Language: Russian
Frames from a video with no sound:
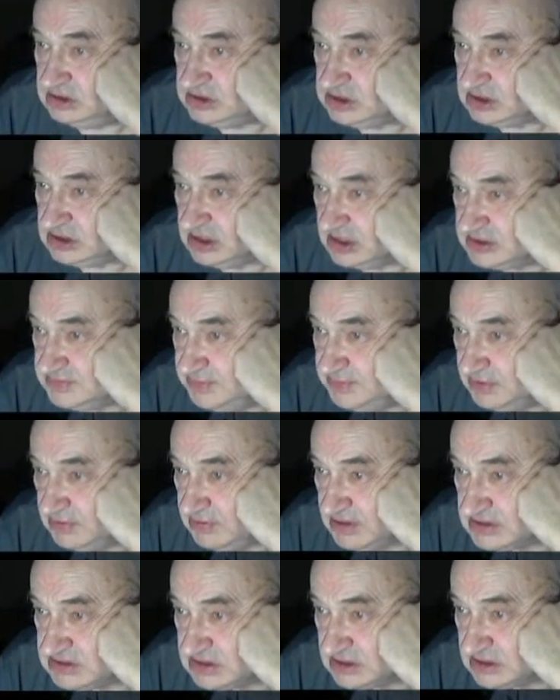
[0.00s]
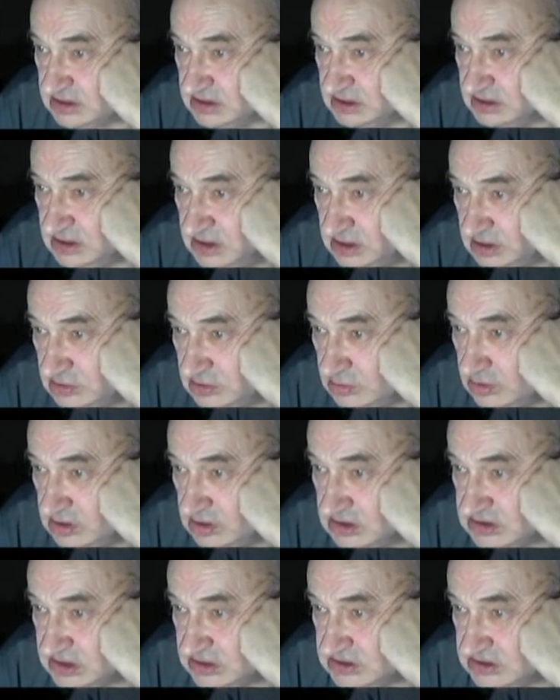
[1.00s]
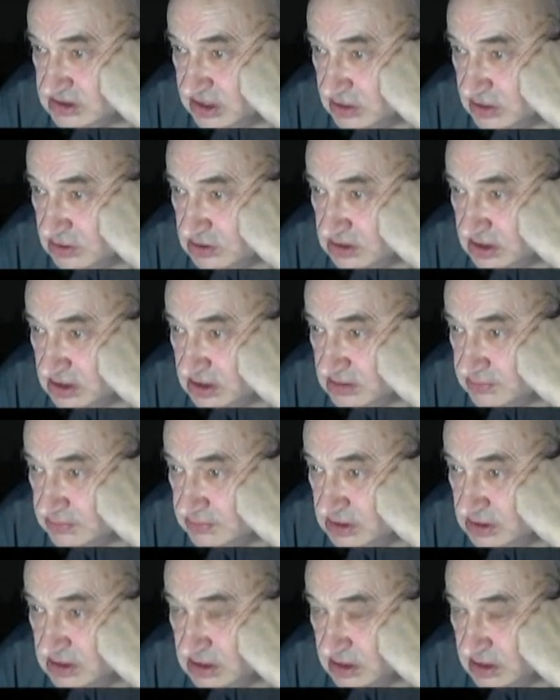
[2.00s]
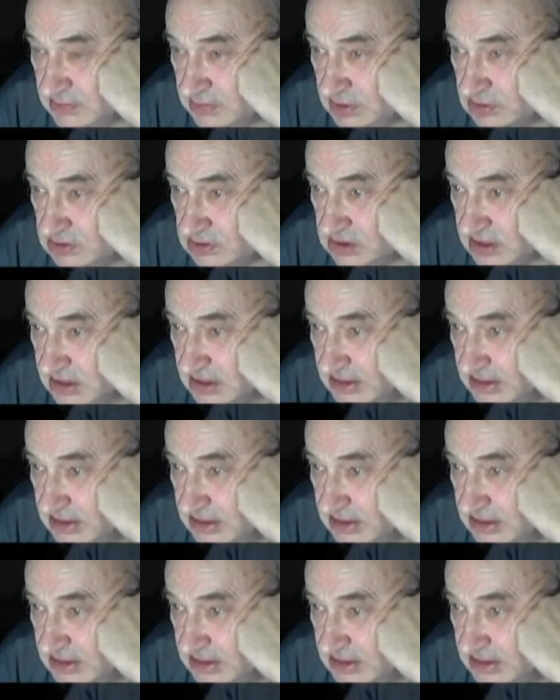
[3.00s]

Начинает сбиваться. Голос отстает от, или наоборот,